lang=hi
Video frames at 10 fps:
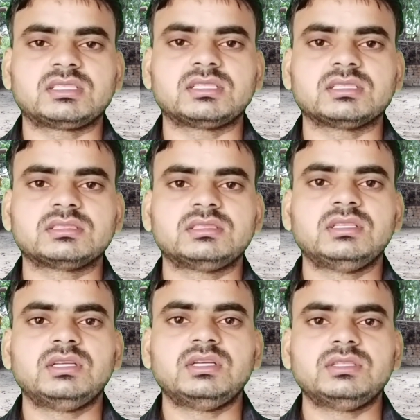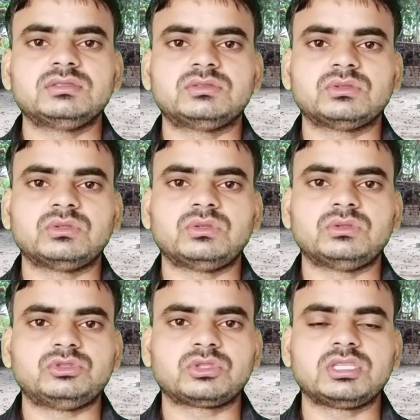रखते हैं तो
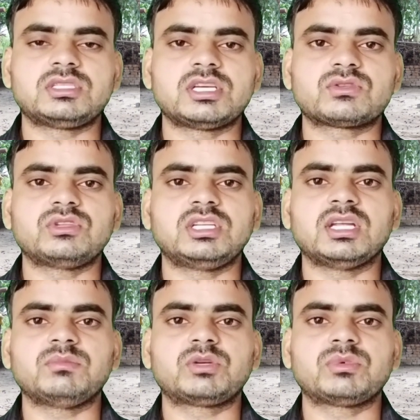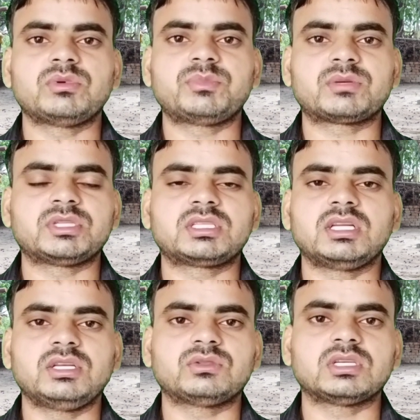जो कि छः सौ निन्यानवे रुपये में पर मंथ
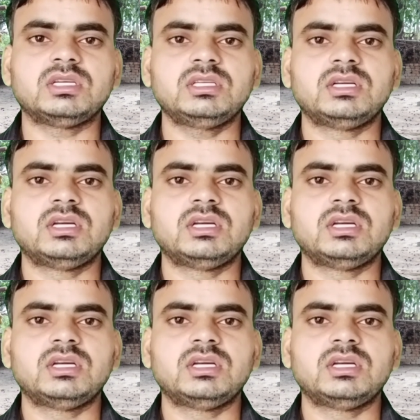के लिए होता है